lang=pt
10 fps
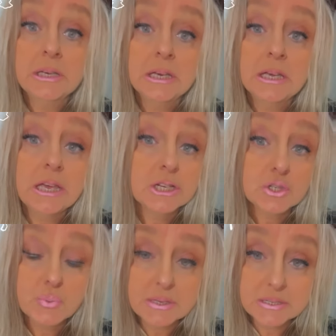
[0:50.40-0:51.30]
e a
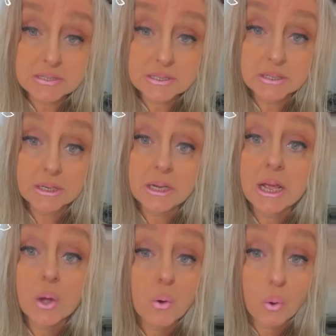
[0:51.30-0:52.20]
juíza
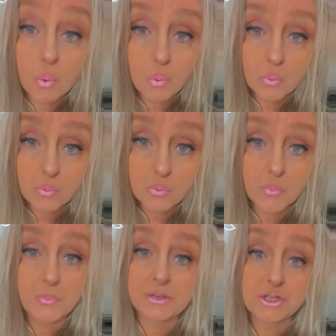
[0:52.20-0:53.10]
negou o
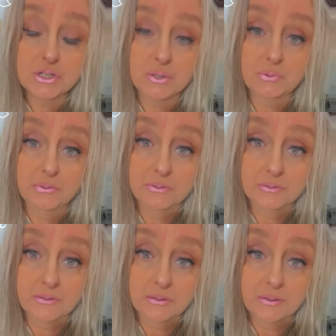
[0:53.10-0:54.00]
pedido
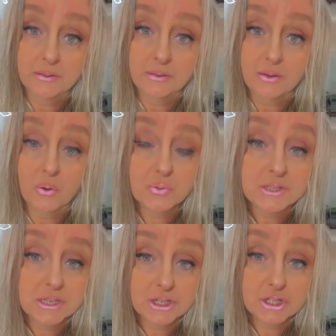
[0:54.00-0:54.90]
ou
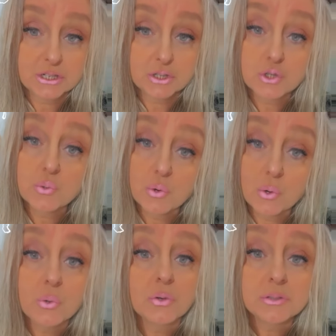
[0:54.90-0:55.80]
seja,
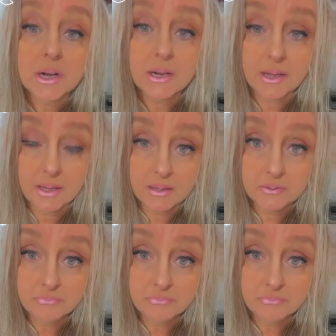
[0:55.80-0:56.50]
julgou contra a lei.